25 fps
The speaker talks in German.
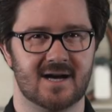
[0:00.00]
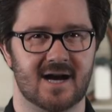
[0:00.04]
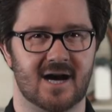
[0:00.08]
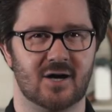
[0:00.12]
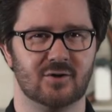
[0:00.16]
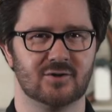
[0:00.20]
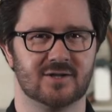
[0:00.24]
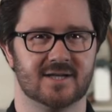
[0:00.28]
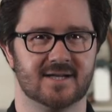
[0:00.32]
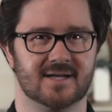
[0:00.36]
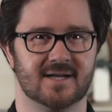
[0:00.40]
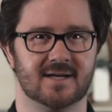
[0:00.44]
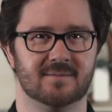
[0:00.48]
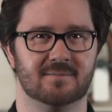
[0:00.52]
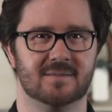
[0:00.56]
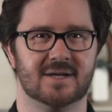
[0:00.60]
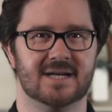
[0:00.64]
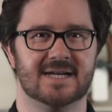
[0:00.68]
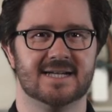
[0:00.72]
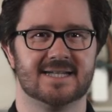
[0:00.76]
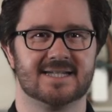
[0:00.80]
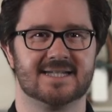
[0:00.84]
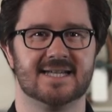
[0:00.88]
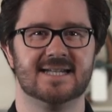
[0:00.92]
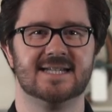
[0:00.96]
Außerdem
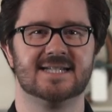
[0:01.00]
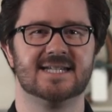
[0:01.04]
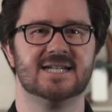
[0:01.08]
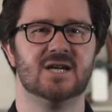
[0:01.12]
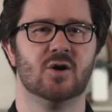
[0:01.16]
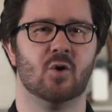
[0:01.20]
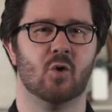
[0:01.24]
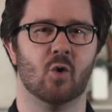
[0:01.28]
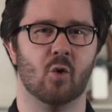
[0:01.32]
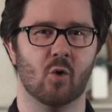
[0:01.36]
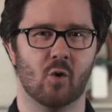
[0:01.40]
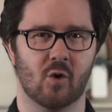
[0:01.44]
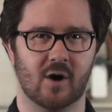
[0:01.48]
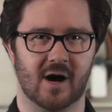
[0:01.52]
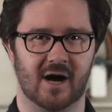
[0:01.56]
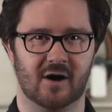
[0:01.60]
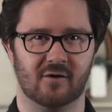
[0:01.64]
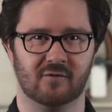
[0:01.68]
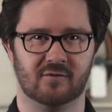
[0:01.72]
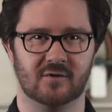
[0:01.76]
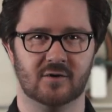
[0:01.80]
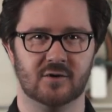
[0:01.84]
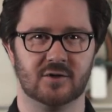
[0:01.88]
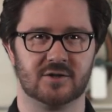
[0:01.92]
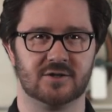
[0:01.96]
sind sie
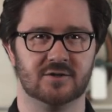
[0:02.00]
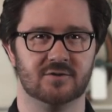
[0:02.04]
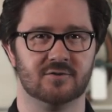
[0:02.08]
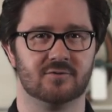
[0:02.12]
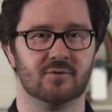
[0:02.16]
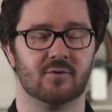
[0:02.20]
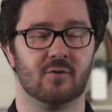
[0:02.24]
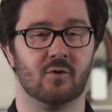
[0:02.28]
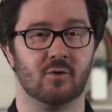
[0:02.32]
hochauflösend